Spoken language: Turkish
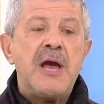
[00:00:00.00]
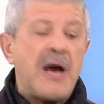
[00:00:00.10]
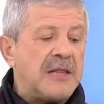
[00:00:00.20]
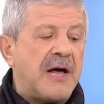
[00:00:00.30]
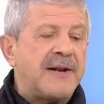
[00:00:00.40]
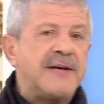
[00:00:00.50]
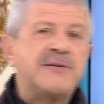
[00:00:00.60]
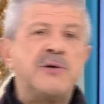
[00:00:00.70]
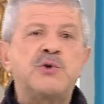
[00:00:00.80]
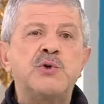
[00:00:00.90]
E Allah
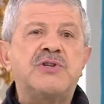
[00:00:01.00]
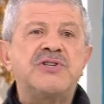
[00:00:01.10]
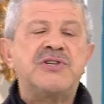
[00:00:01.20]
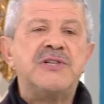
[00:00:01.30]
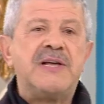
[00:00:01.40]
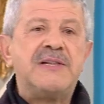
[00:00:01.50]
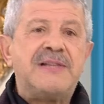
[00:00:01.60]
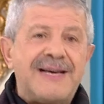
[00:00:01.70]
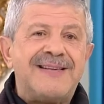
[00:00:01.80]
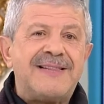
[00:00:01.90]
Resulü süt için
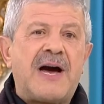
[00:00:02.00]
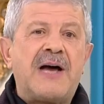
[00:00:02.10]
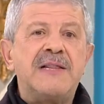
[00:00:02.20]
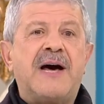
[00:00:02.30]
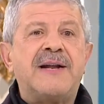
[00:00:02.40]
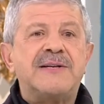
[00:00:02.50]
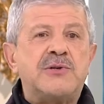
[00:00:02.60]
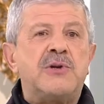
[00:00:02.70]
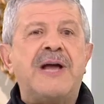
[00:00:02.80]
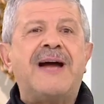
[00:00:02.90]
dedi. Dedi de Allah
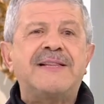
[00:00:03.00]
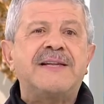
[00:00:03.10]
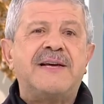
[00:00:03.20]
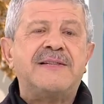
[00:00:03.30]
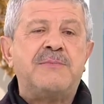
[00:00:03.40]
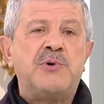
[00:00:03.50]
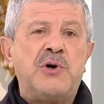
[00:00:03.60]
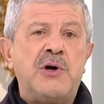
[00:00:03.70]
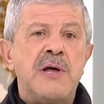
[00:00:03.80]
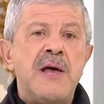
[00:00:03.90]
Resulü nerede dedi
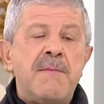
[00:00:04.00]
bunu?